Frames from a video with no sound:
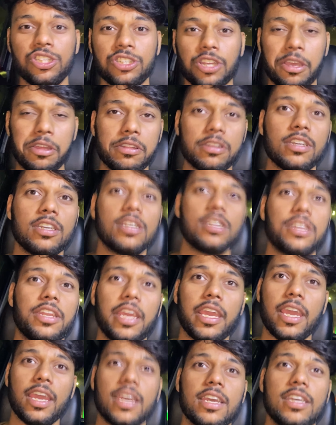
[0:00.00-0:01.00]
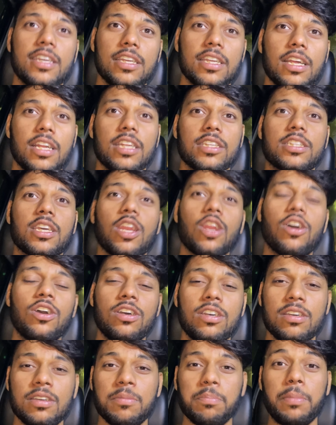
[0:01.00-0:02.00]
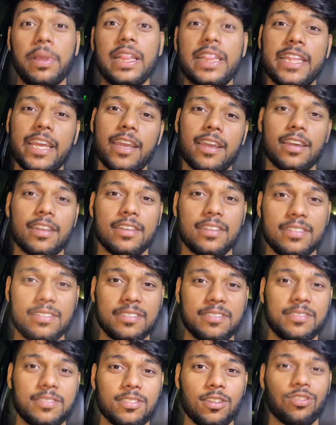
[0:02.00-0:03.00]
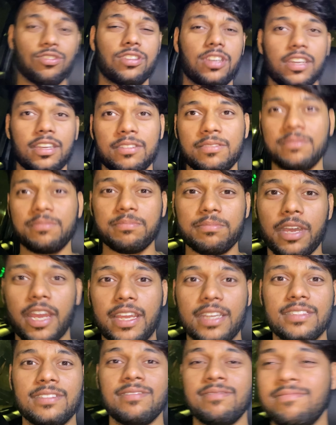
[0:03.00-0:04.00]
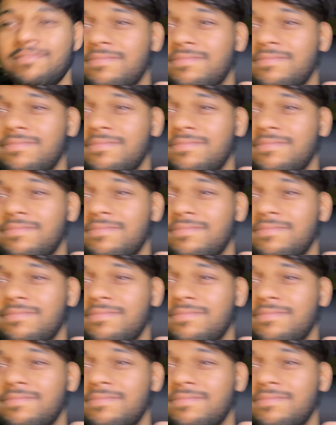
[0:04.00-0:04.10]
थी शायद ठीक है चलो मिलते हैं कल ओके बाई